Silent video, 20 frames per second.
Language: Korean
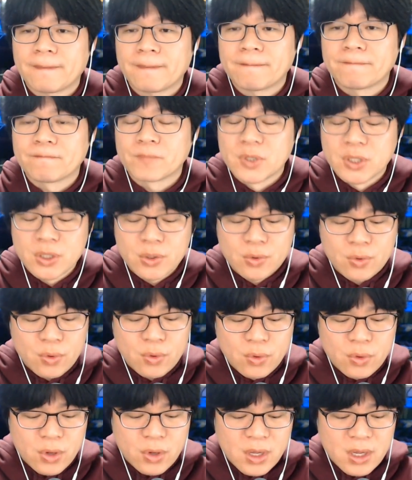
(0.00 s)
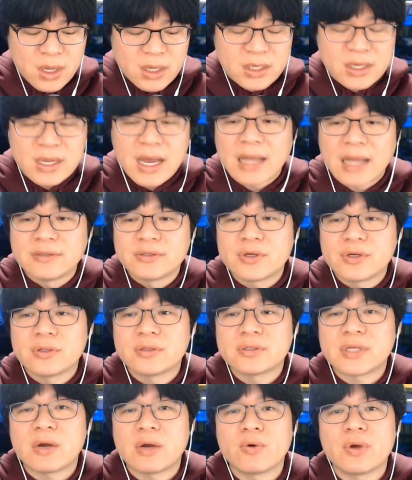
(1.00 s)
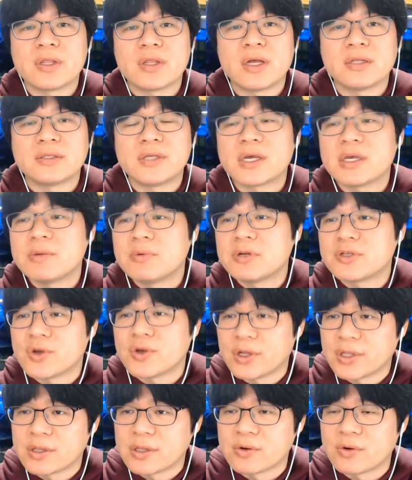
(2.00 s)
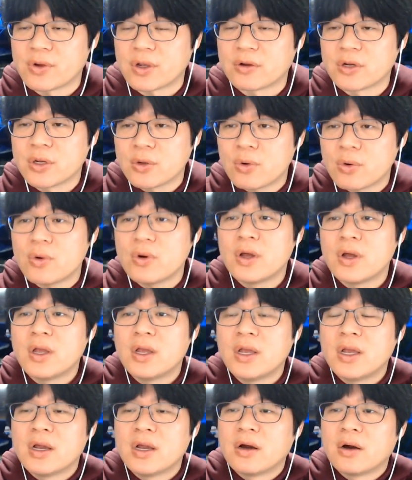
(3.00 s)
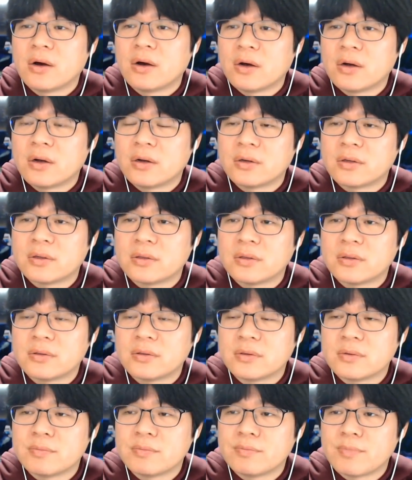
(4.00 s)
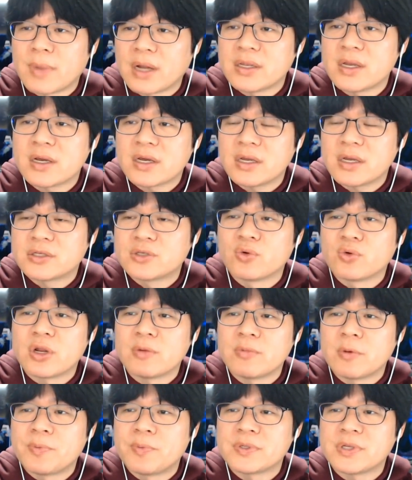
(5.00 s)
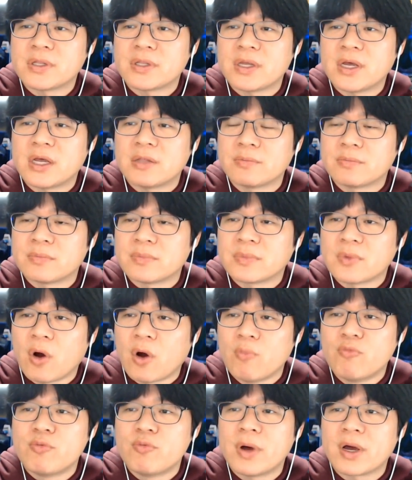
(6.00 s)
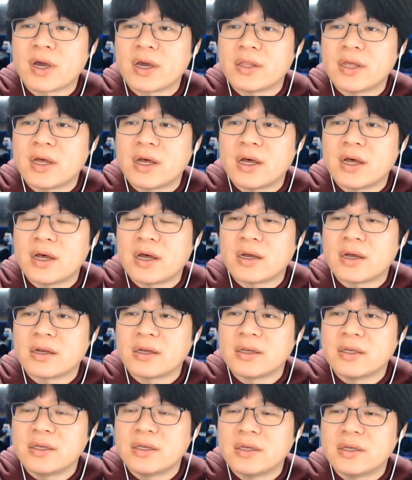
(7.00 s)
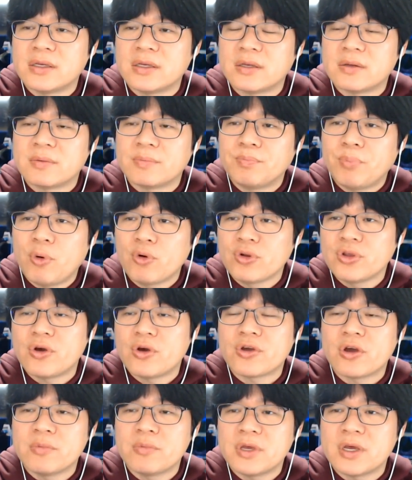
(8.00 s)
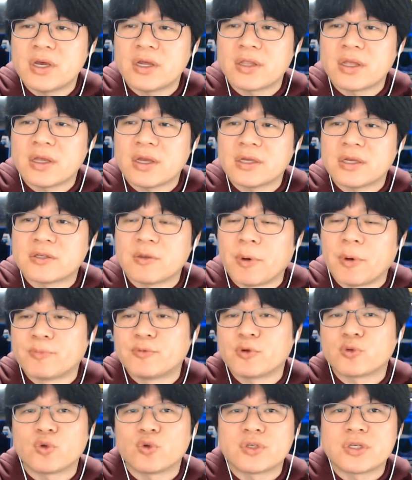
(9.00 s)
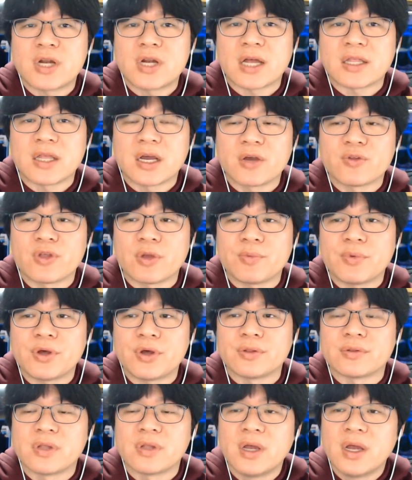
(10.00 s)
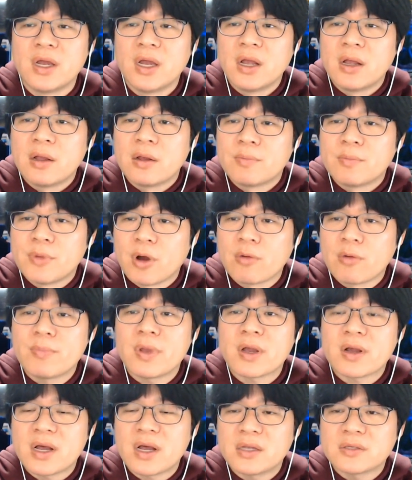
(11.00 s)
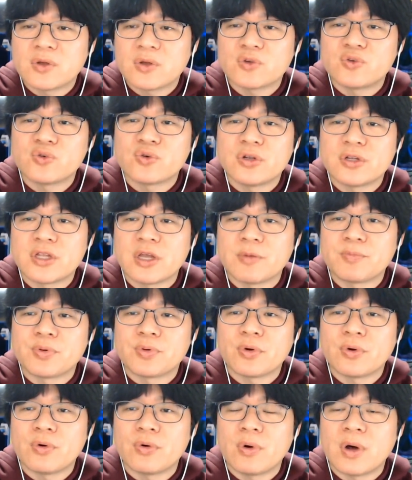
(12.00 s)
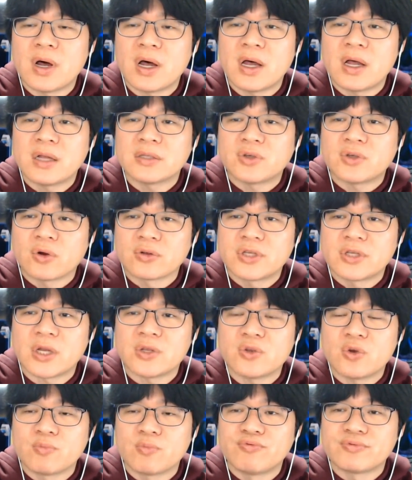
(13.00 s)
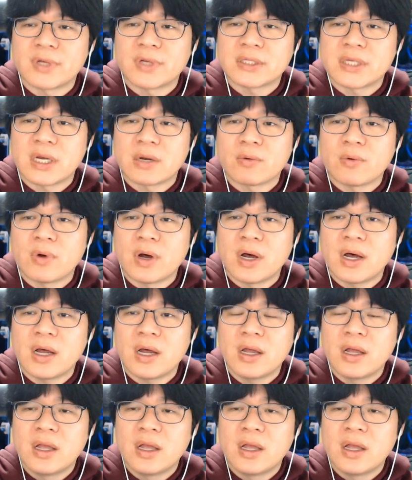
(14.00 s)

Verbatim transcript: 그리고 이 안전 사고에 대한 책임을 져야 되는 거예요. 그리고 어 만약에 진우렌 버핏에 대한 업무방해나 이 폭력 혐의에 대해서 법적 조치를 안 하게 되면 명백한 서수길 대표와 정찬용 부사장과